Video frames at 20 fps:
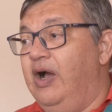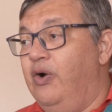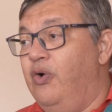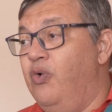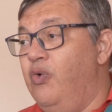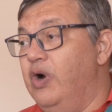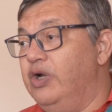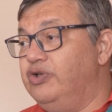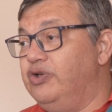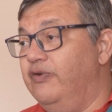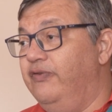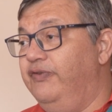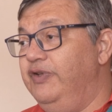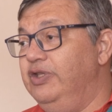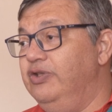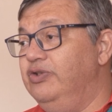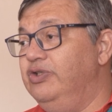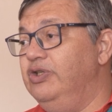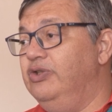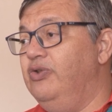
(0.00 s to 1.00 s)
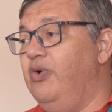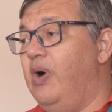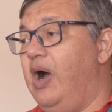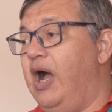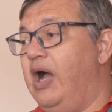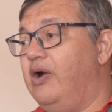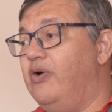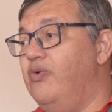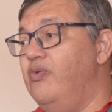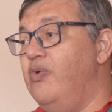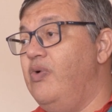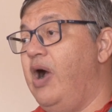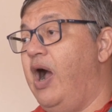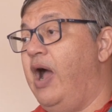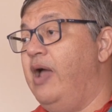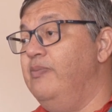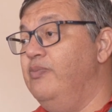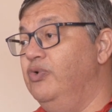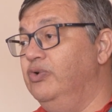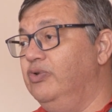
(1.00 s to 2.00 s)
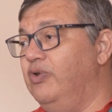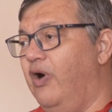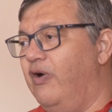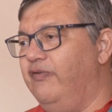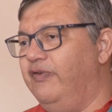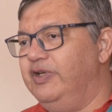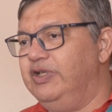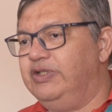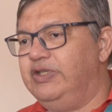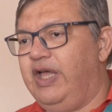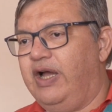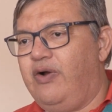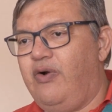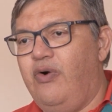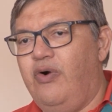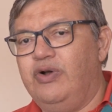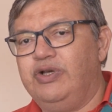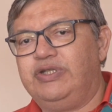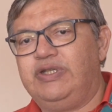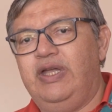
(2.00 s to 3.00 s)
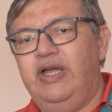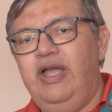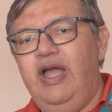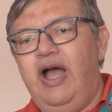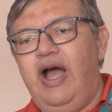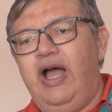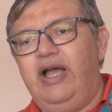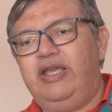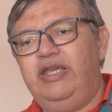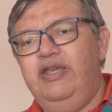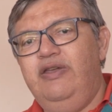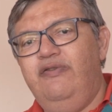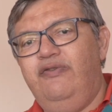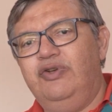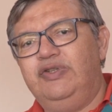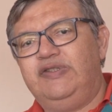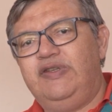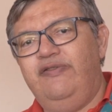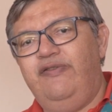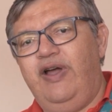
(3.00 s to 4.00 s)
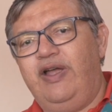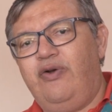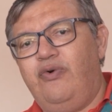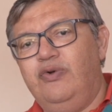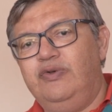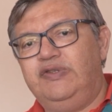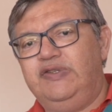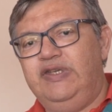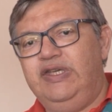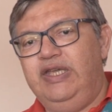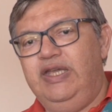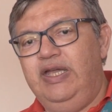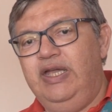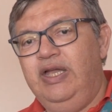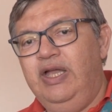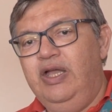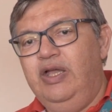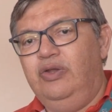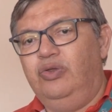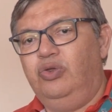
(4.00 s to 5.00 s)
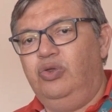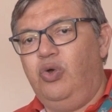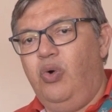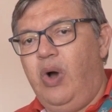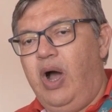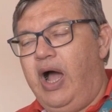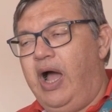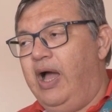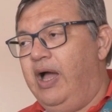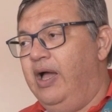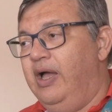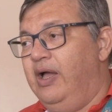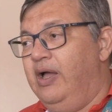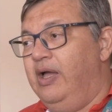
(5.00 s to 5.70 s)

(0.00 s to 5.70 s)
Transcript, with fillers: Rua Jovino de Noá com Raimundo Álvares da Costa. Aqui você vai conseguir doar